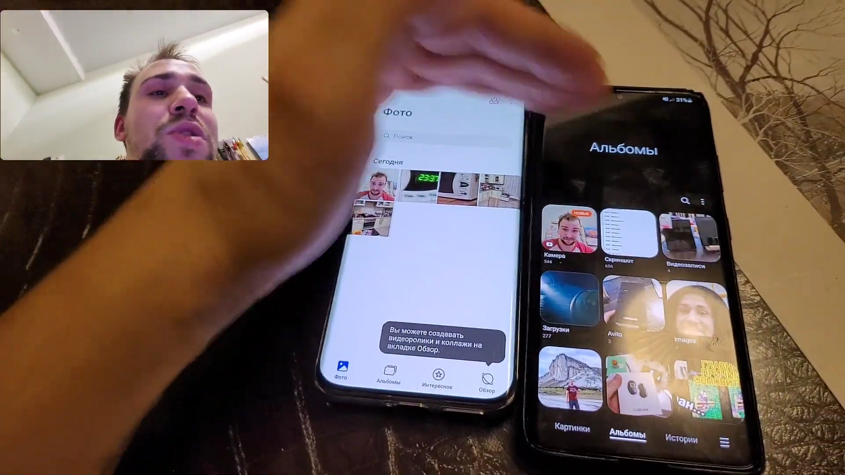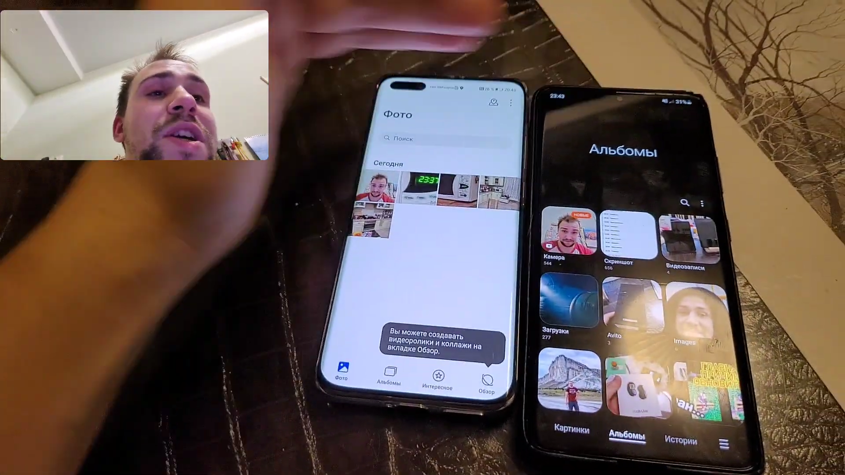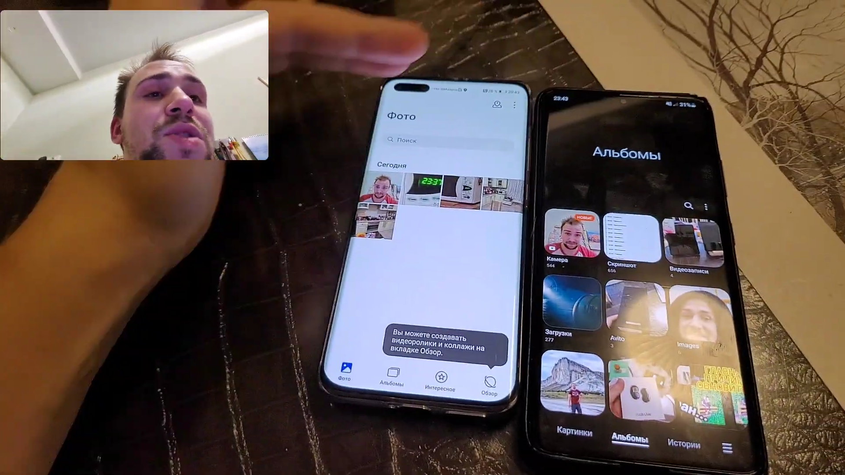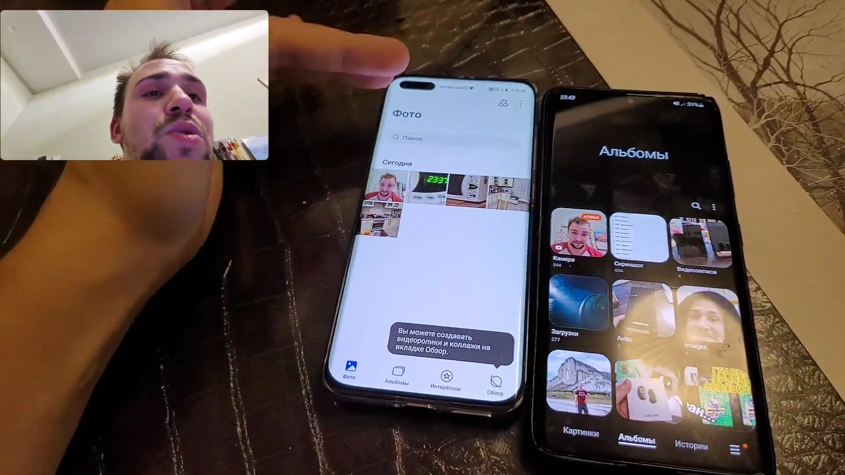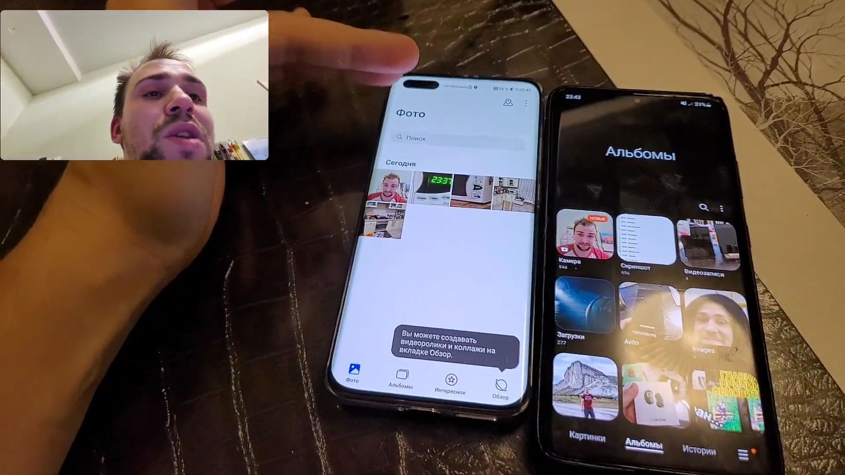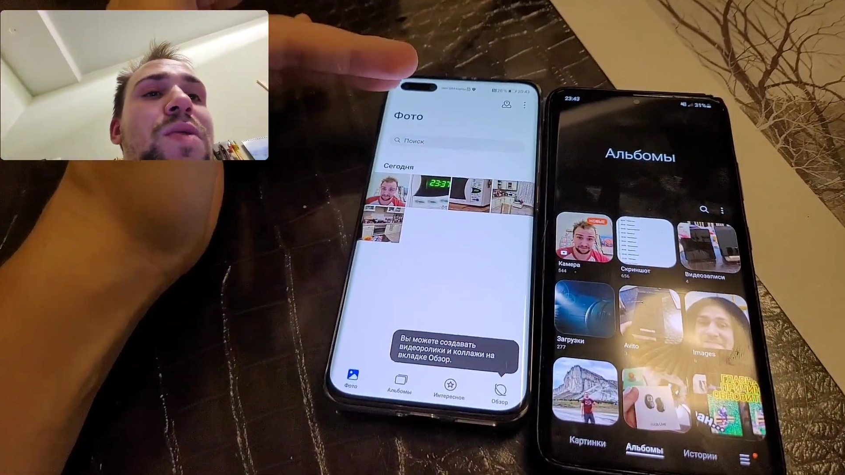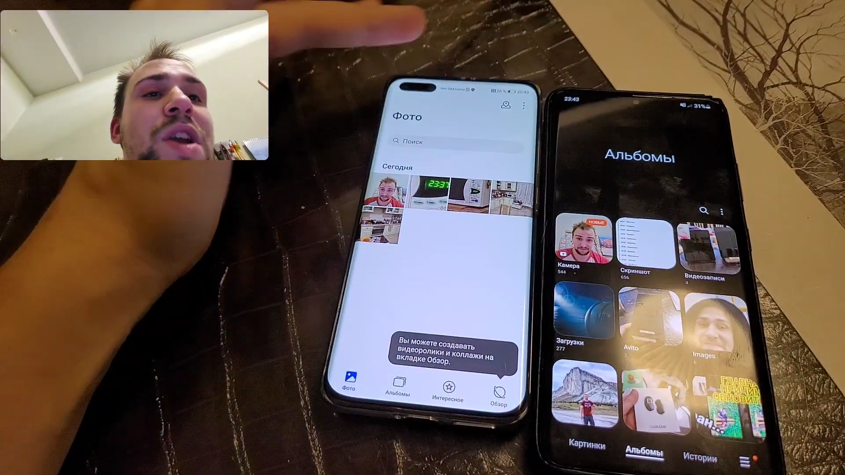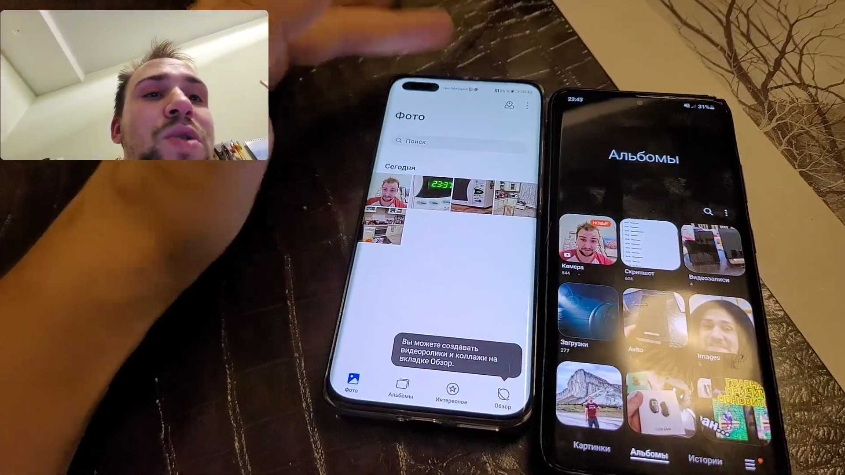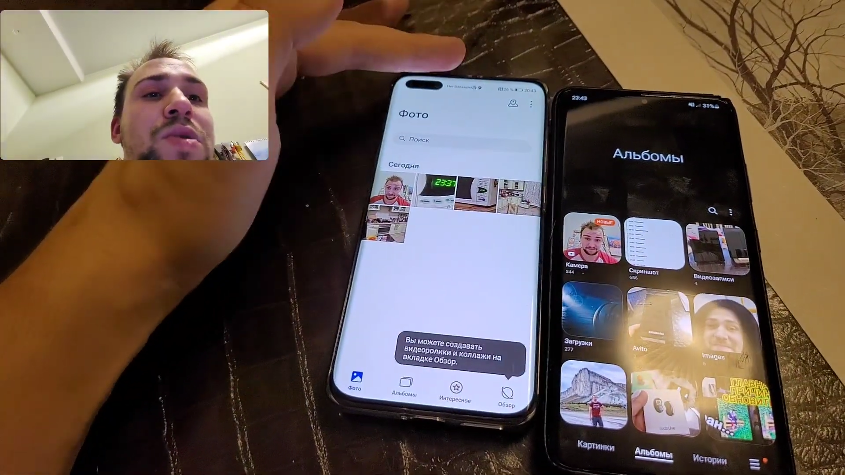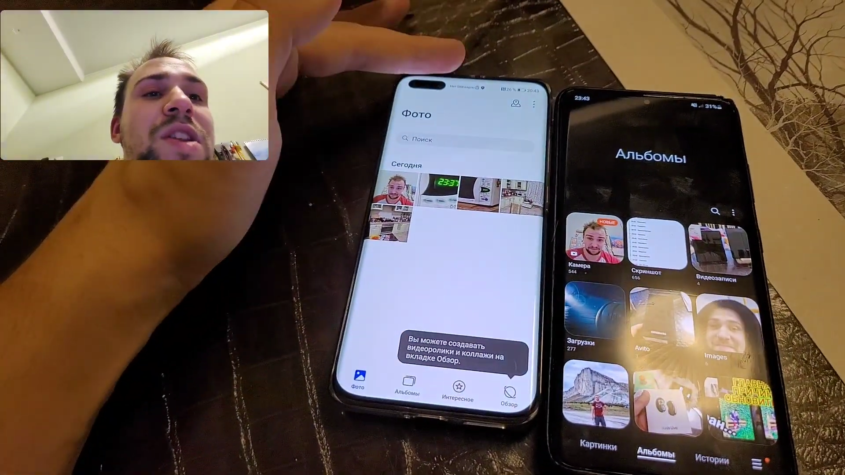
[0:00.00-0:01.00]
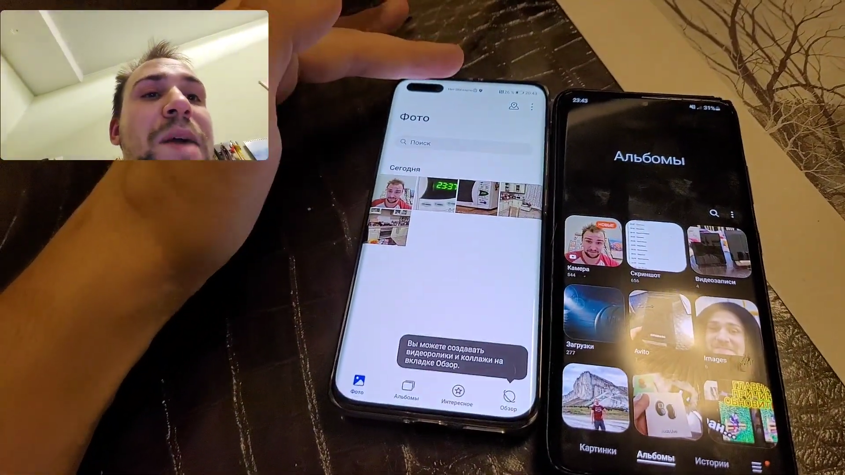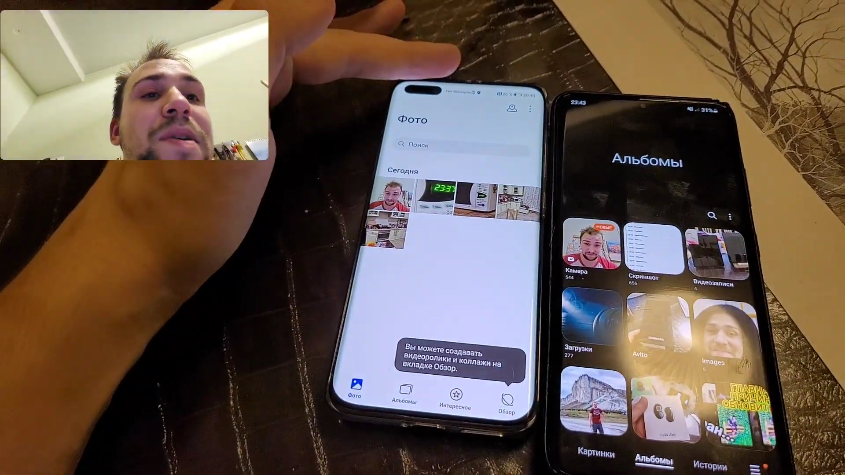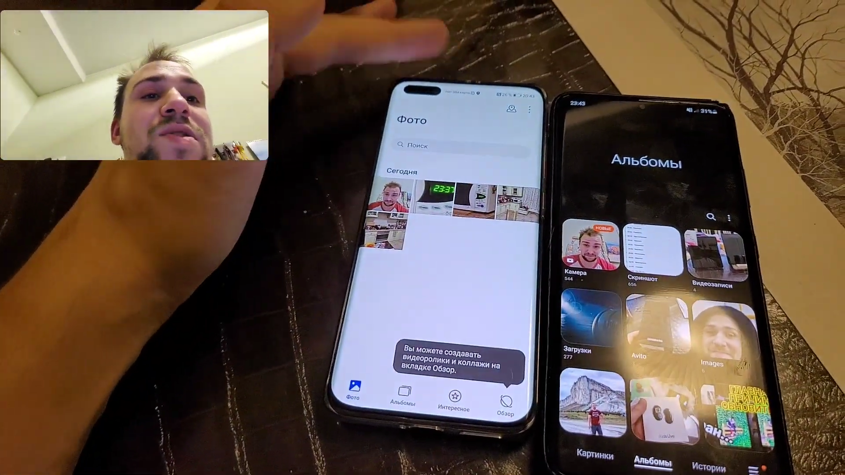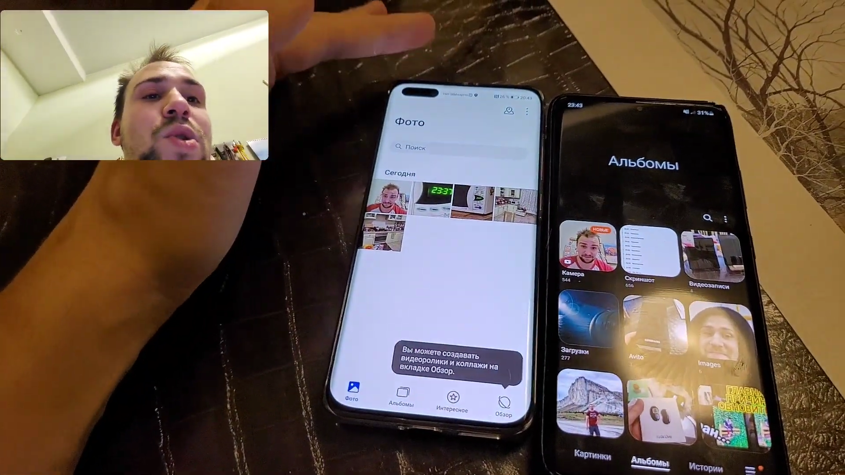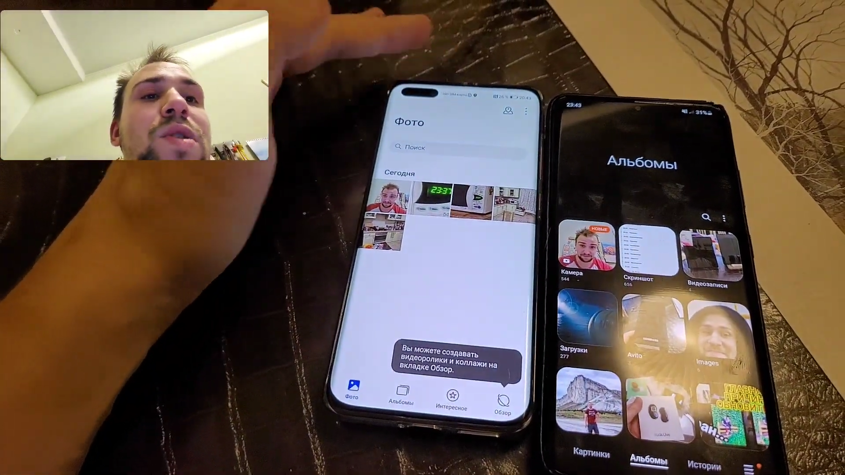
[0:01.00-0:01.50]
тут есть, тут его нет,
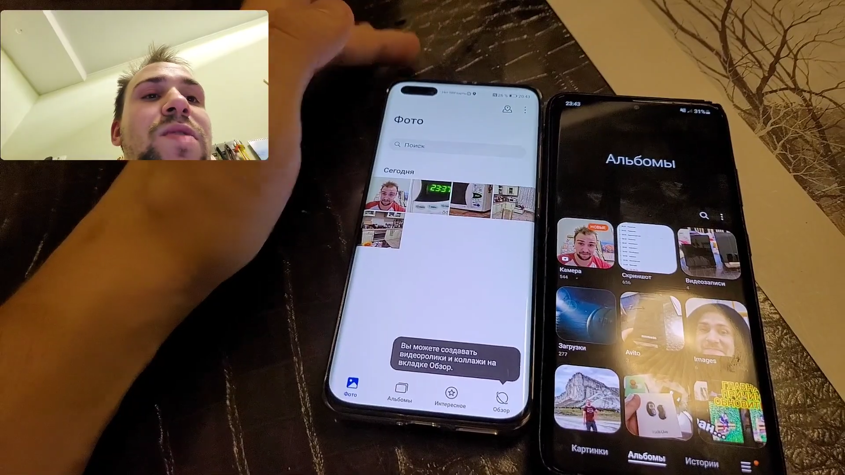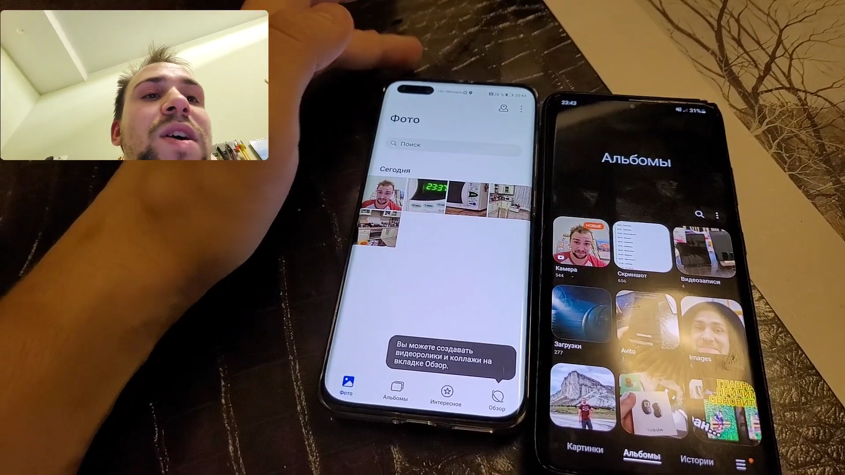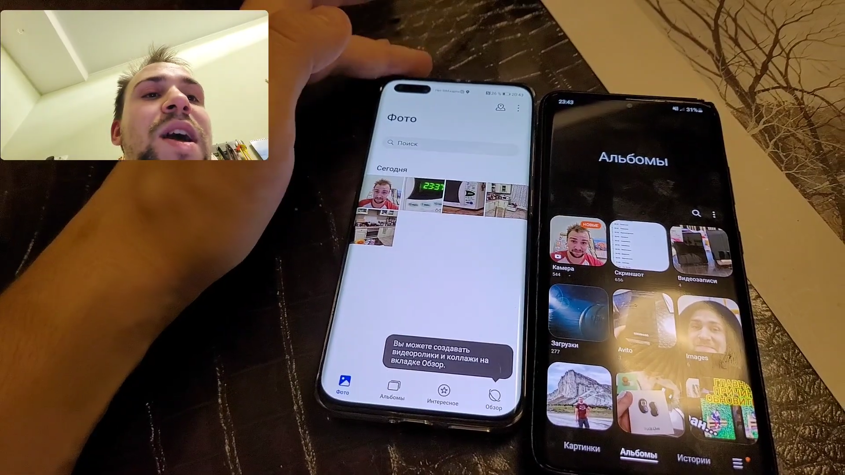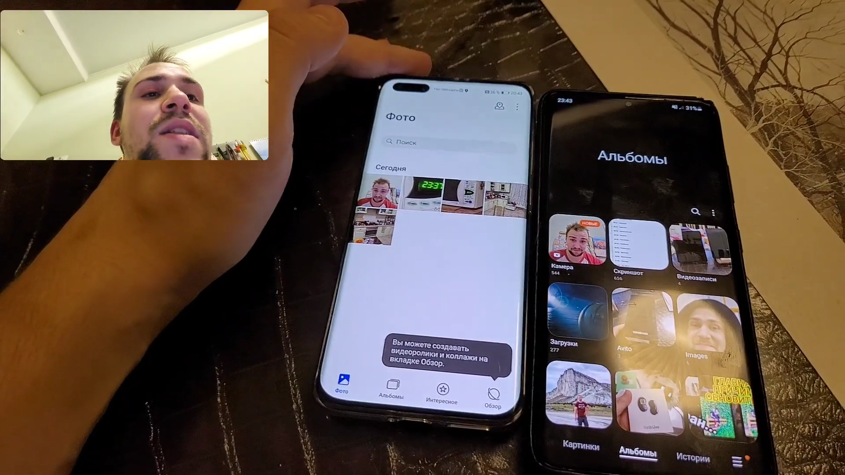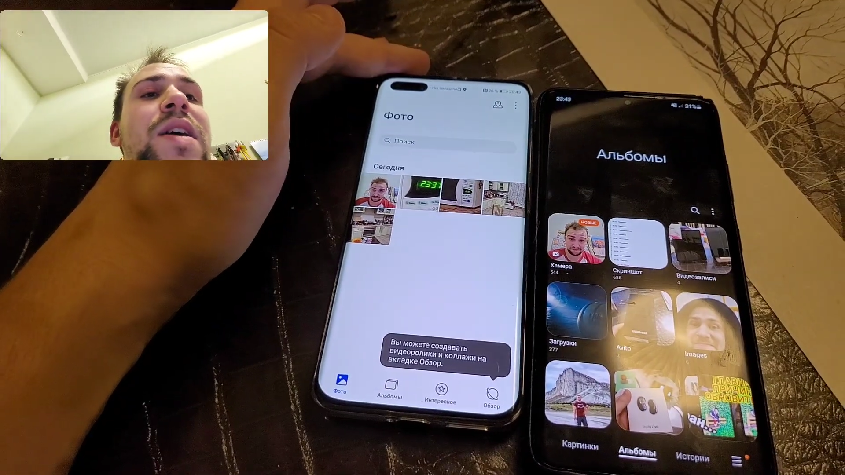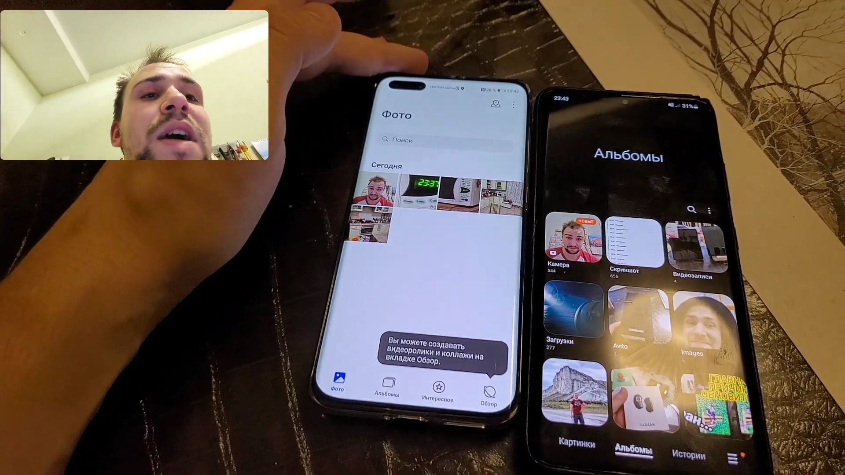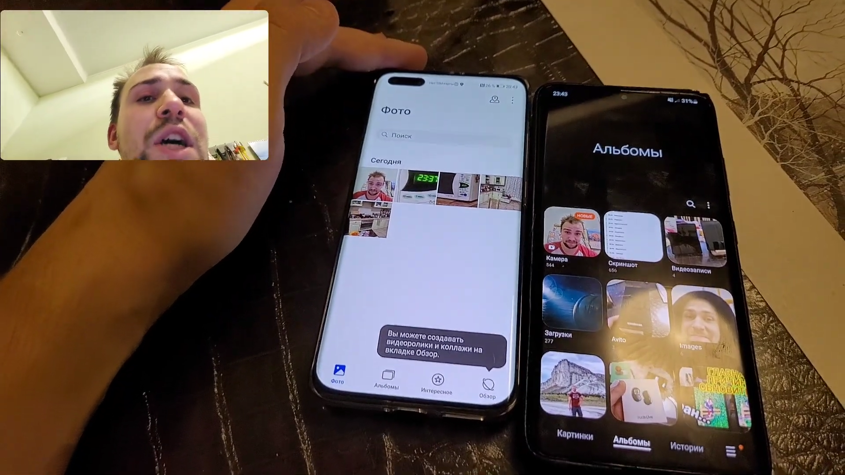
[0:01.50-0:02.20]
динамик встроен в экран,